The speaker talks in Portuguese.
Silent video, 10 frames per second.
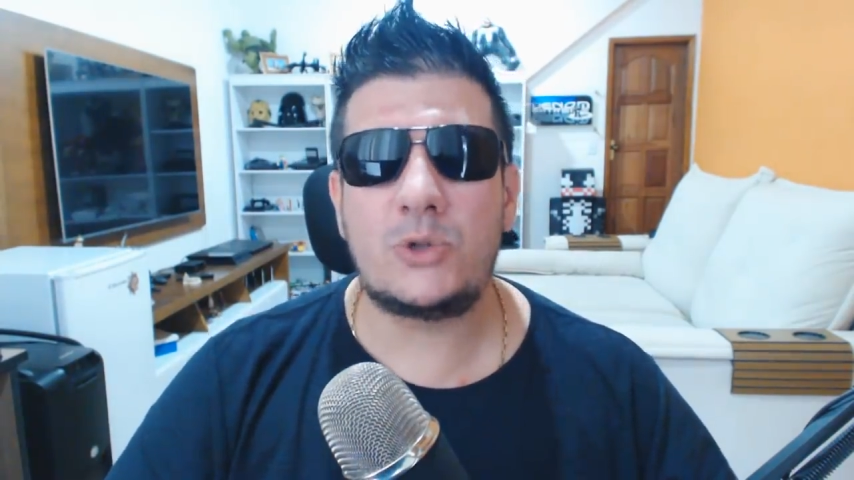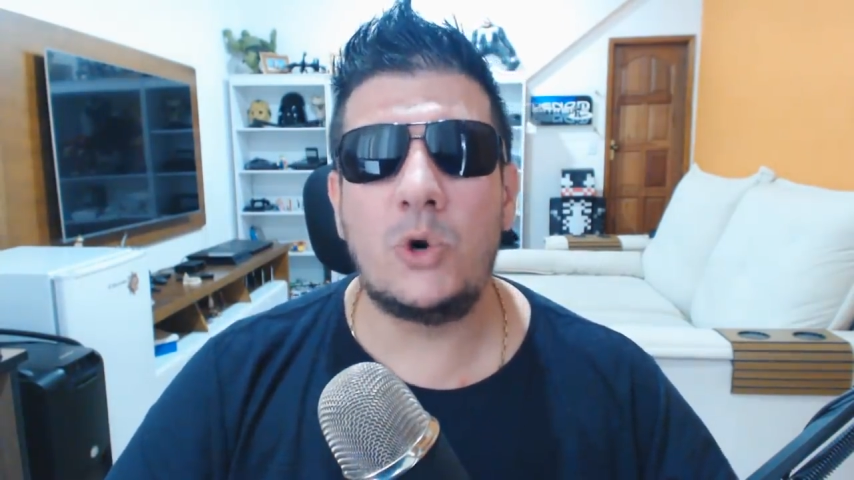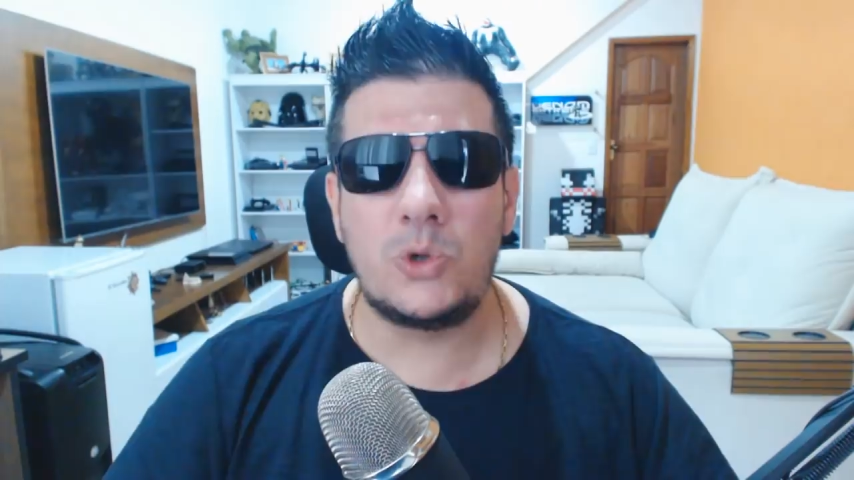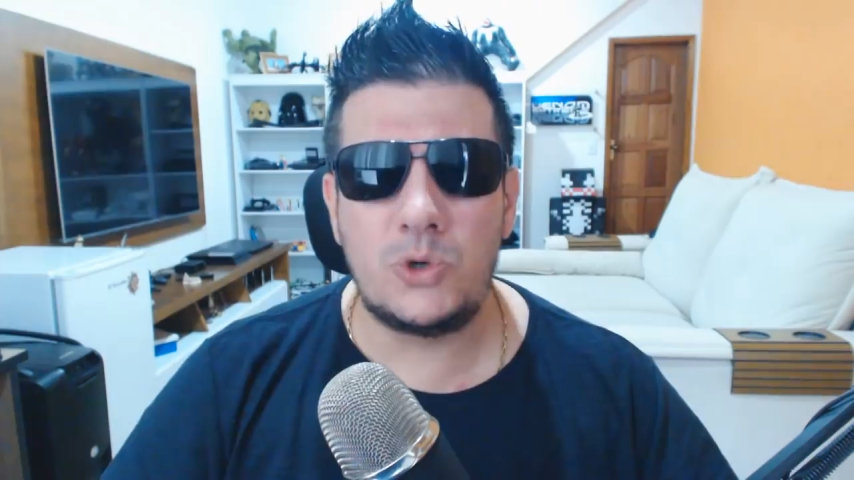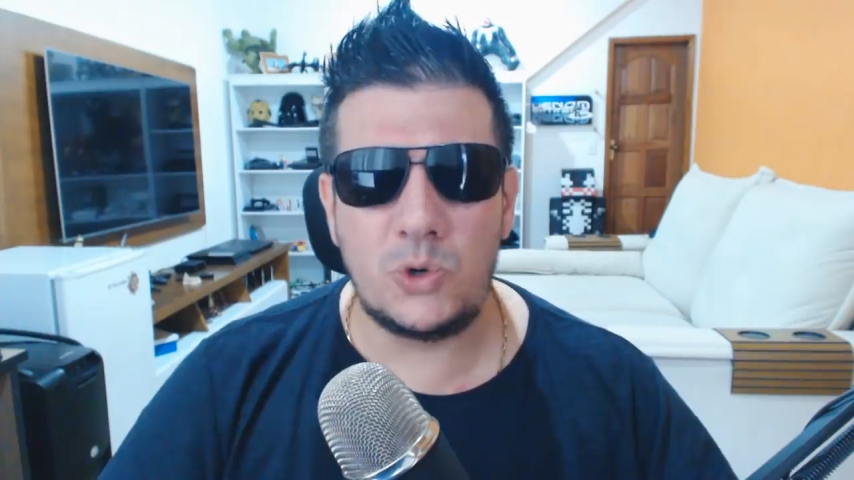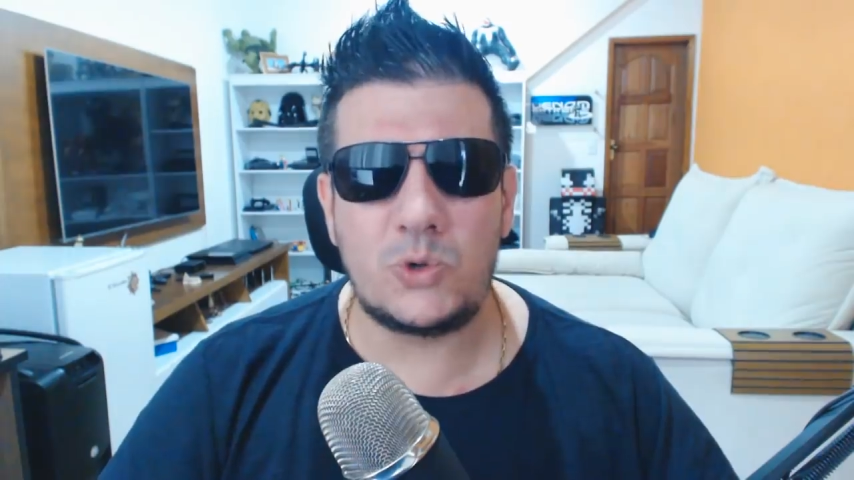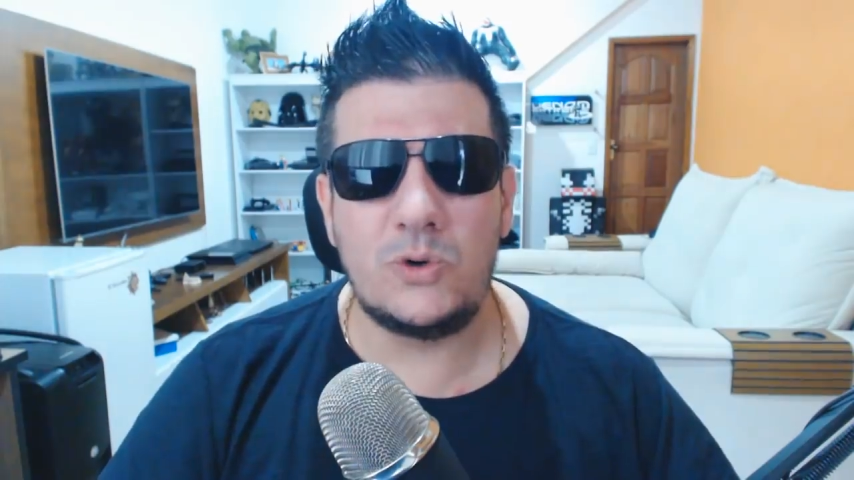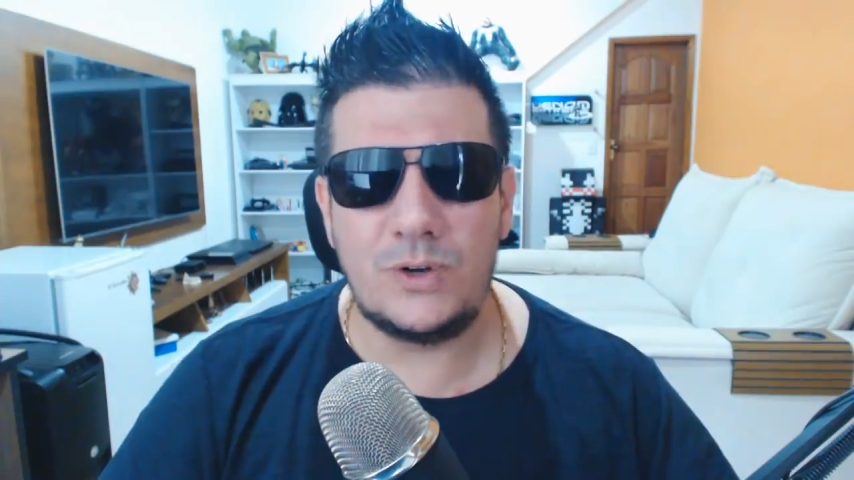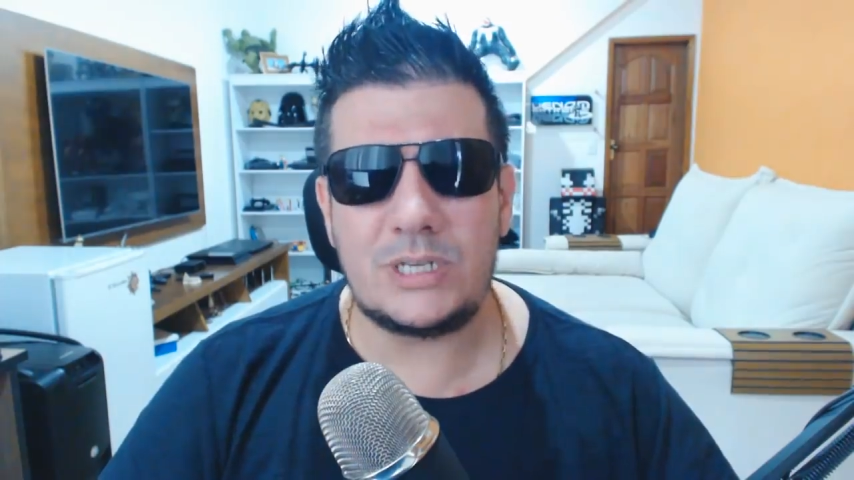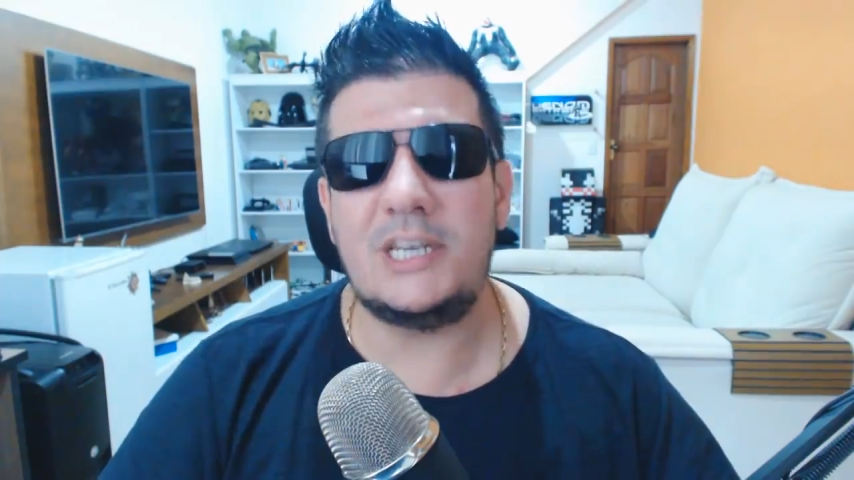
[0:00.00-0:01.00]
todo junto
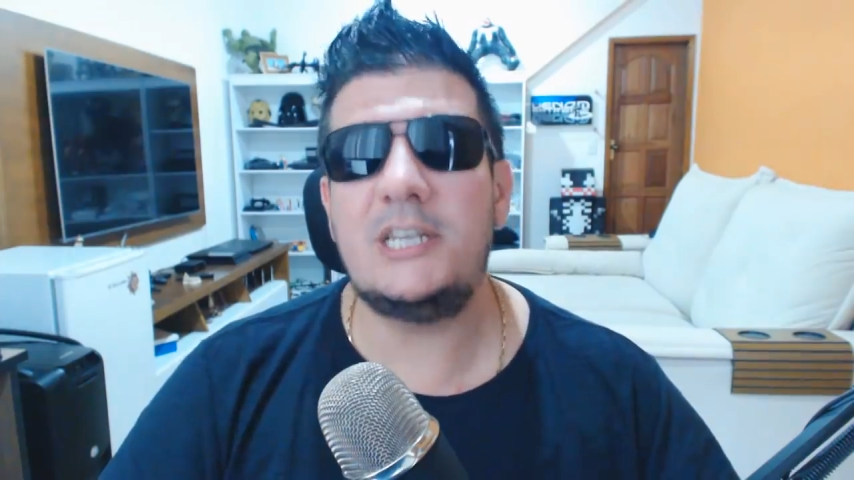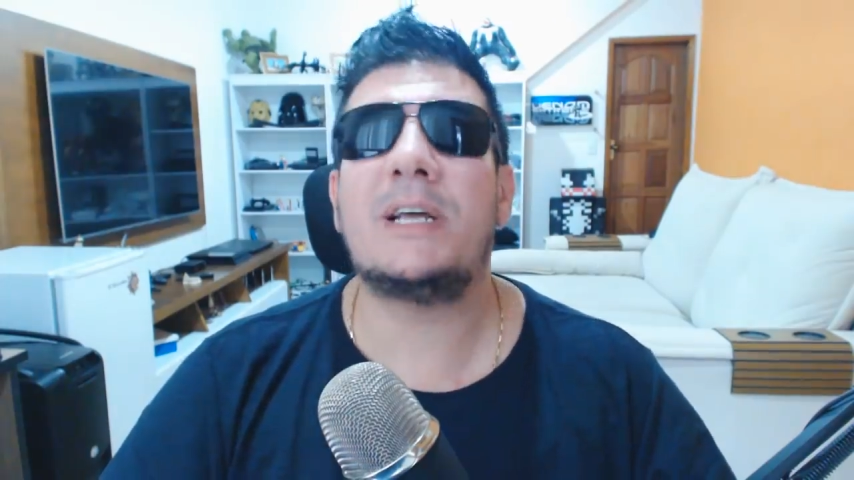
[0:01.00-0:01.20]
com vocês.